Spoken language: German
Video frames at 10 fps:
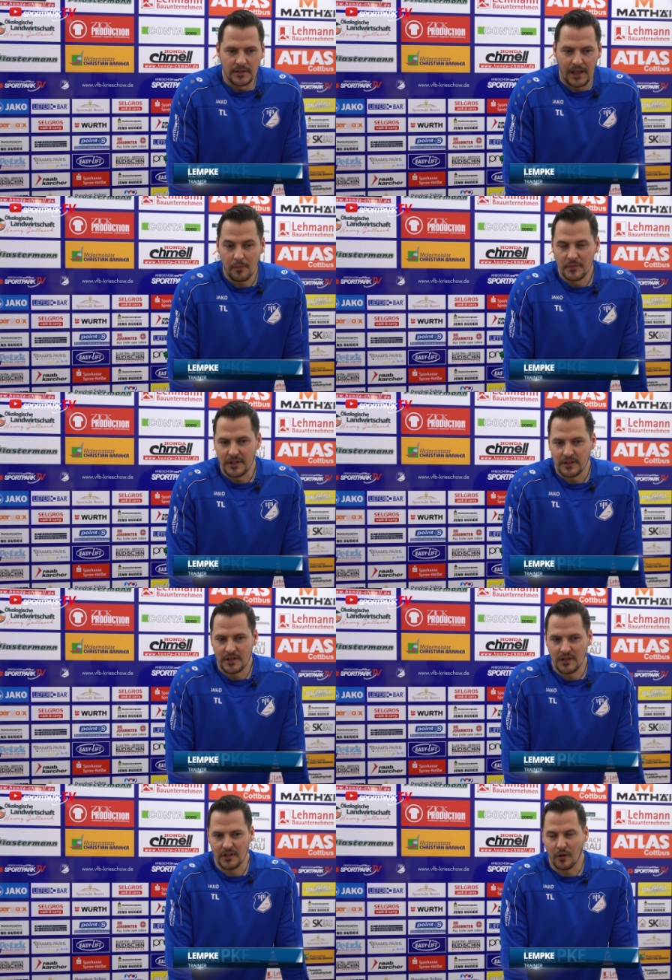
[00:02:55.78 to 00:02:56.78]
Ja, mit den
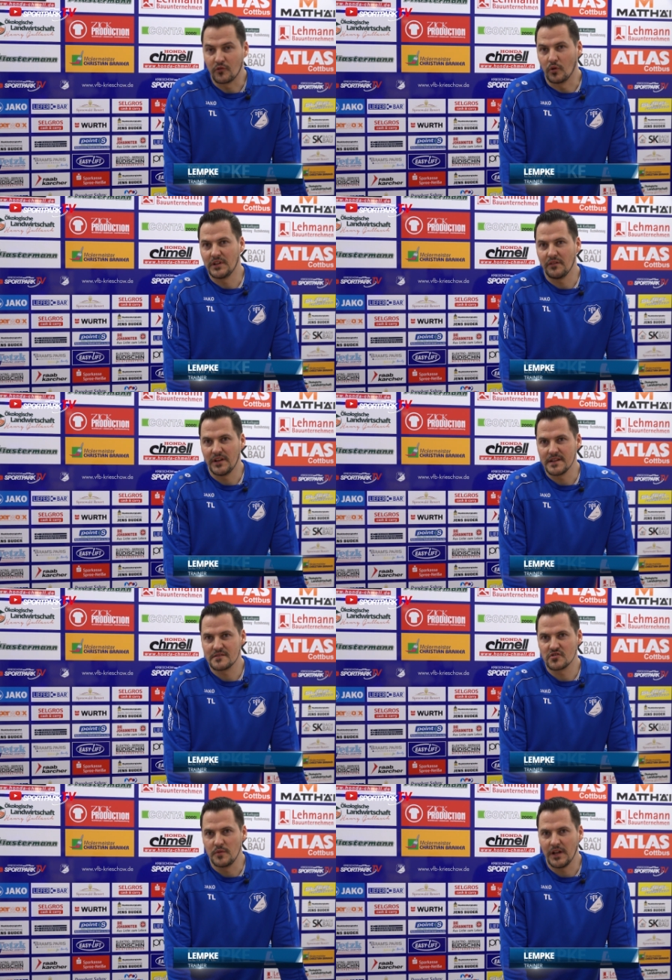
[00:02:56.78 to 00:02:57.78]
aufgrund der
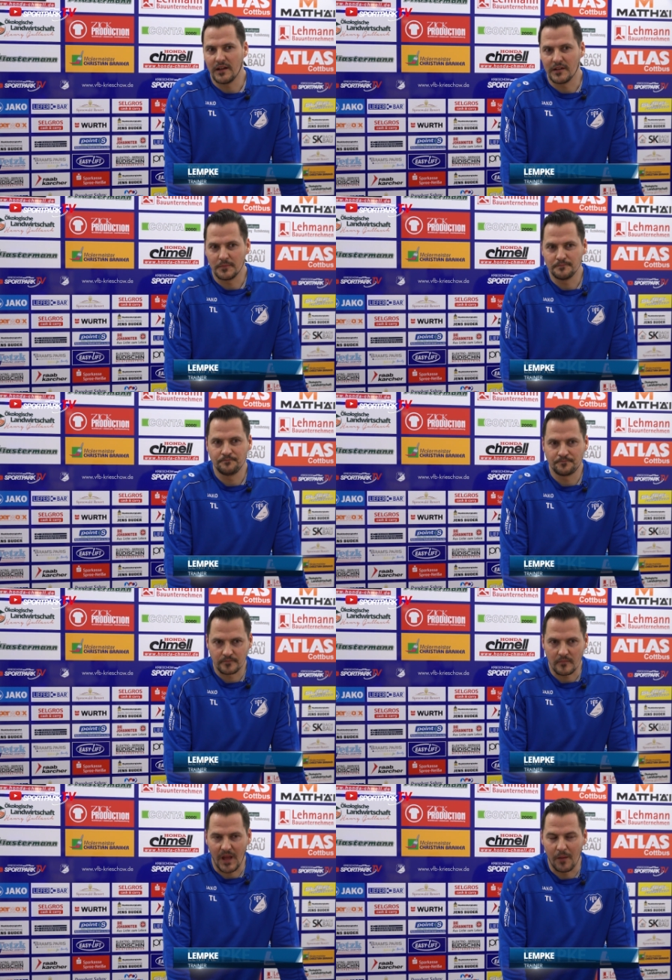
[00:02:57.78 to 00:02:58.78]
verletzten Spieler ähm,
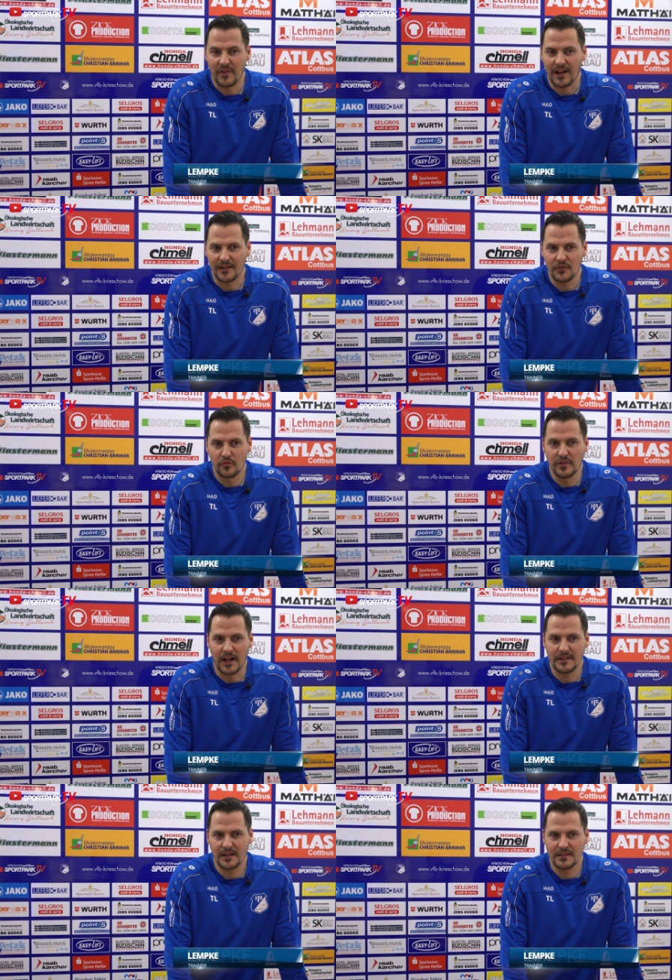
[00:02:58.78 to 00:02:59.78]
haben wir gar nicht so viele
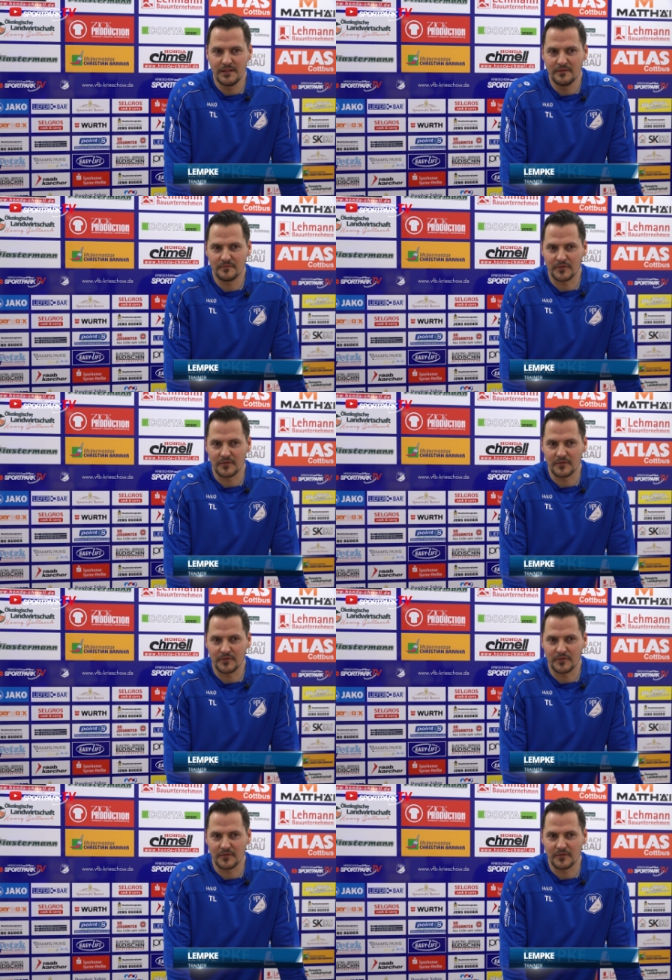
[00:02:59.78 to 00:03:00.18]
Alternativen.